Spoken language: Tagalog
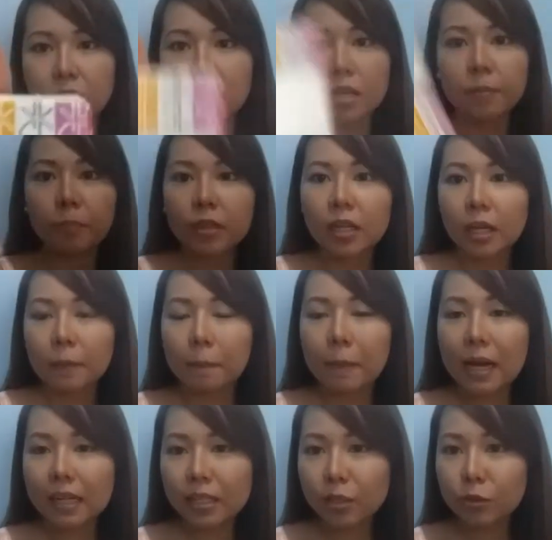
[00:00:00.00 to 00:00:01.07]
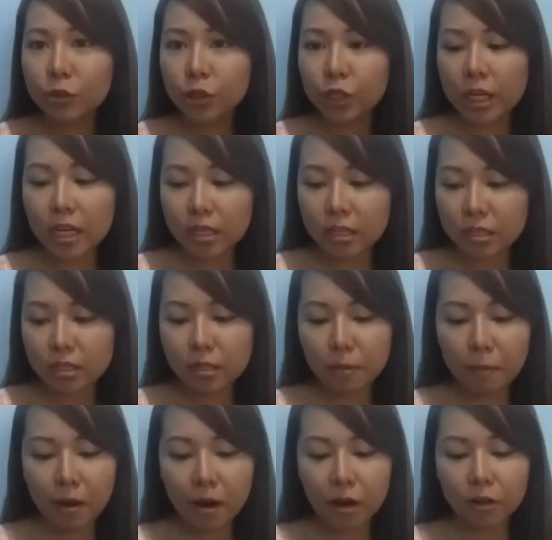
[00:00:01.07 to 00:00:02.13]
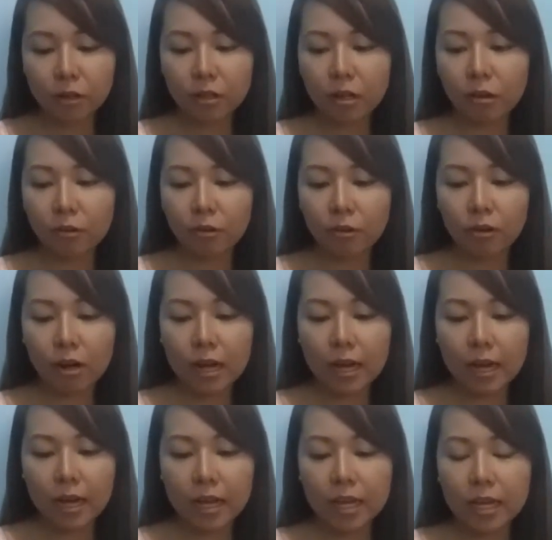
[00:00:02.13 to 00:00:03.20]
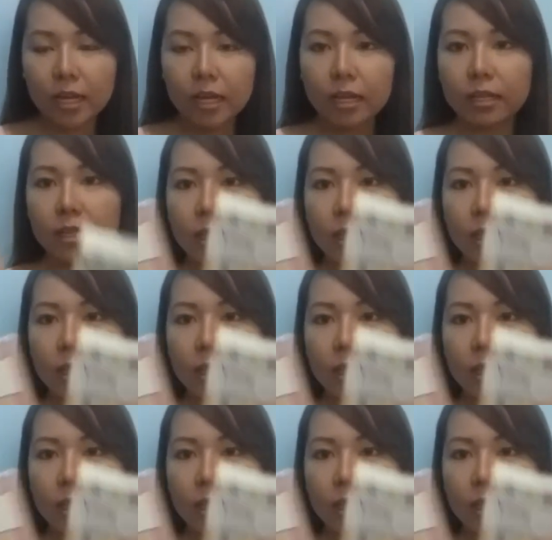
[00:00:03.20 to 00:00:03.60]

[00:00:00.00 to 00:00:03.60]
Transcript: E. Bali, yung shades na meron ako ay